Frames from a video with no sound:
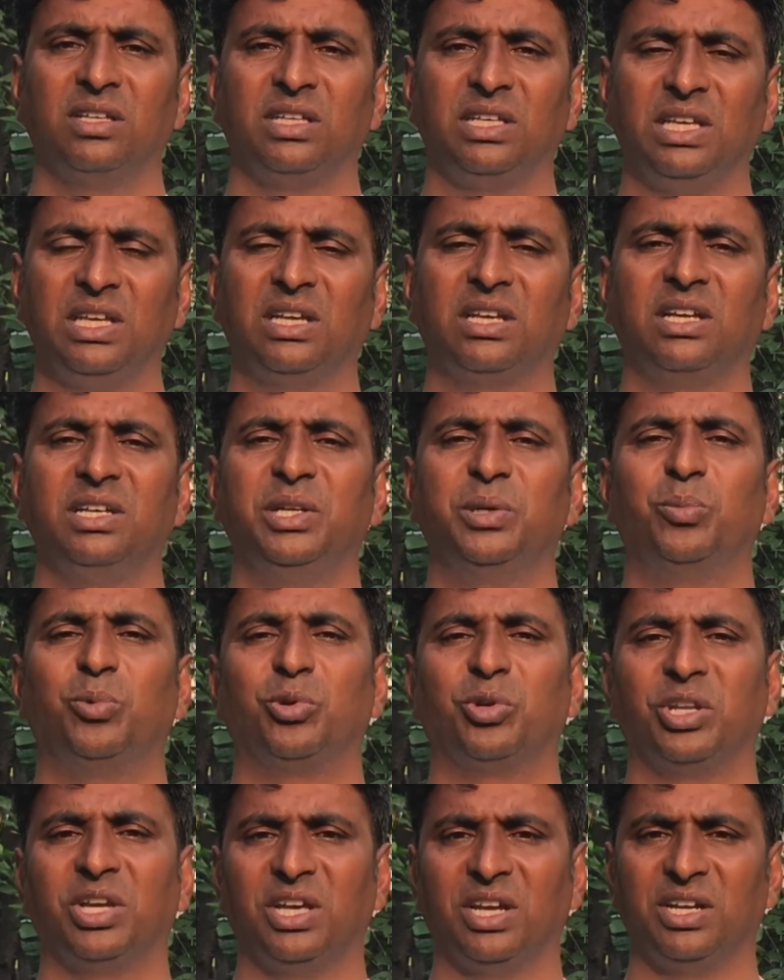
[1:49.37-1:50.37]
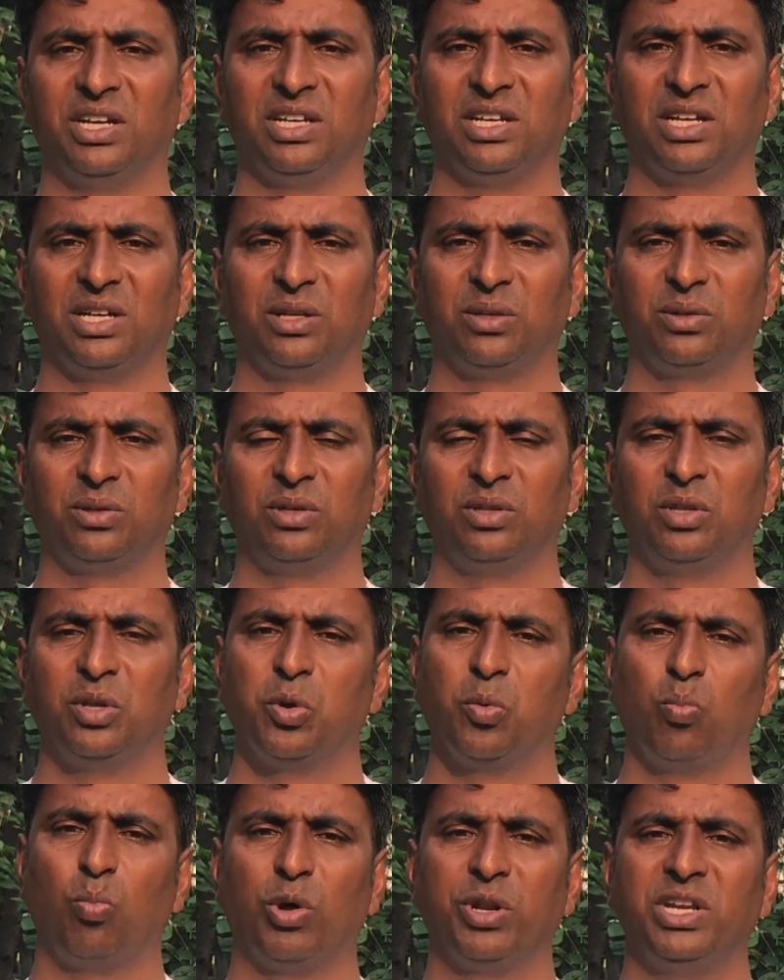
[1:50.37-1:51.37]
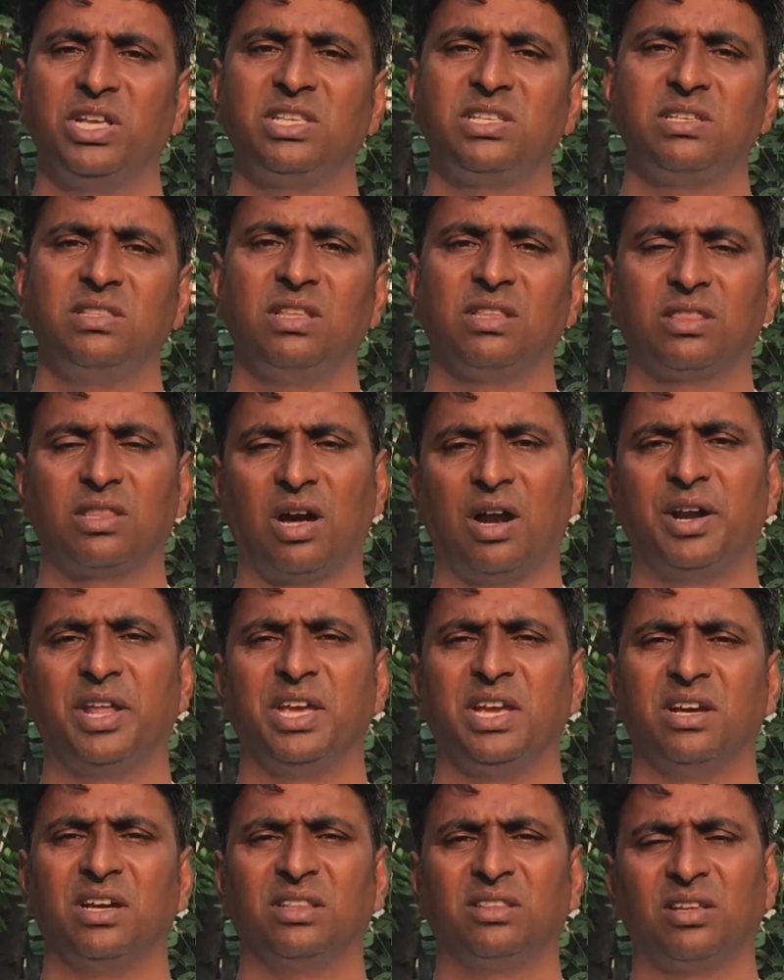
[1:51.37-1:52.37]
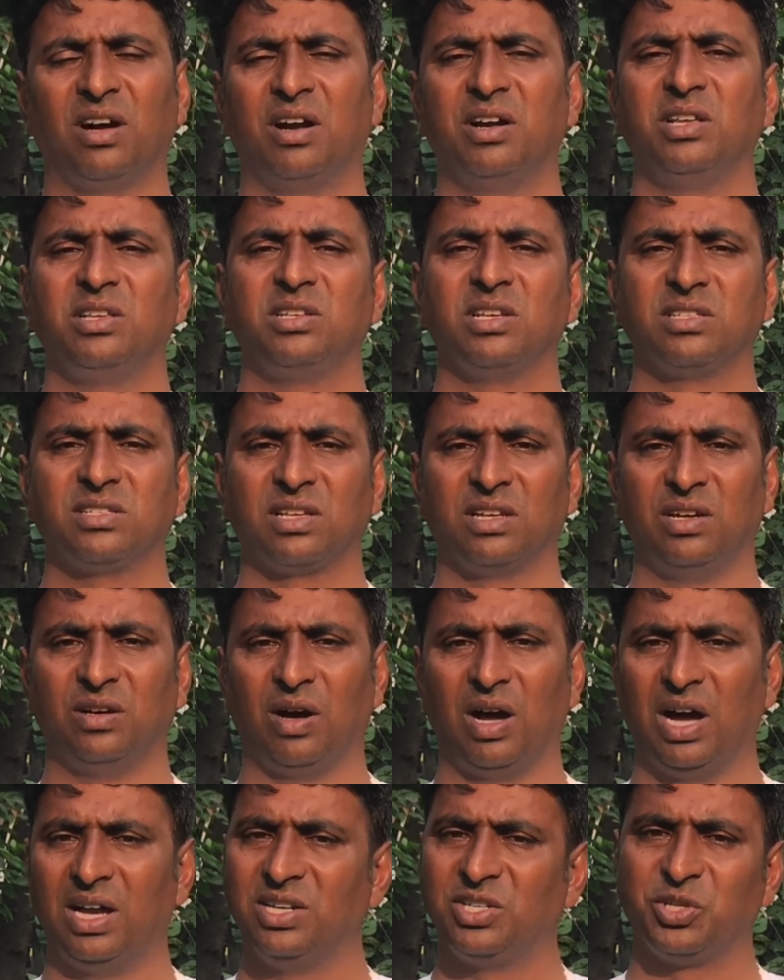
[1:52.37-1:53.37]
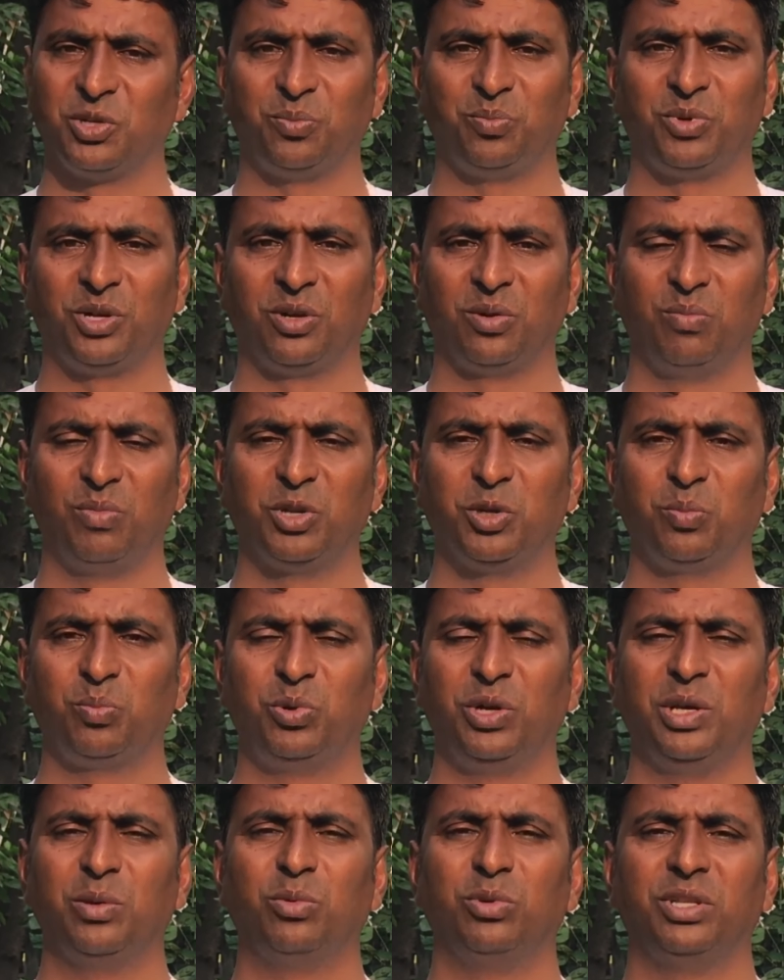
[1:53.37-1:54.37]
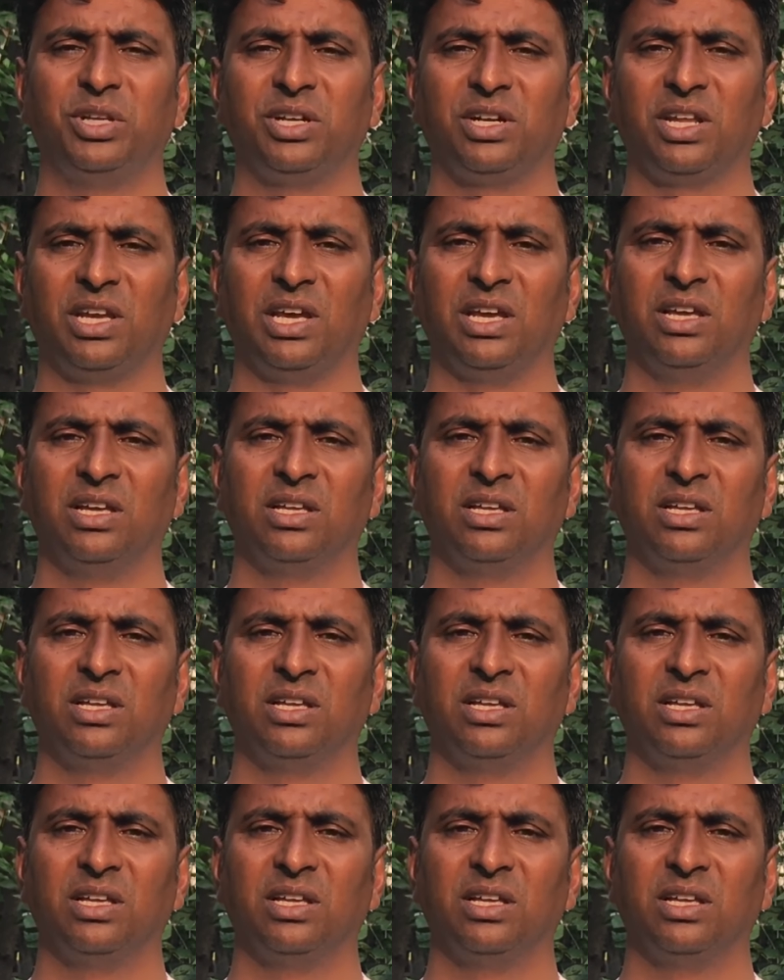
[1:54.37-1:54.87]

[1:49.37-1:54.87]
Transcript: ఇంకా ఏమున్నాయి అని అడిగాడు మొన్న ఇచ్చింది తాడయ్యా తాడు ఇచ్చేసాను అని చెప్పాడు మరి ఇప్పుడేముందంటే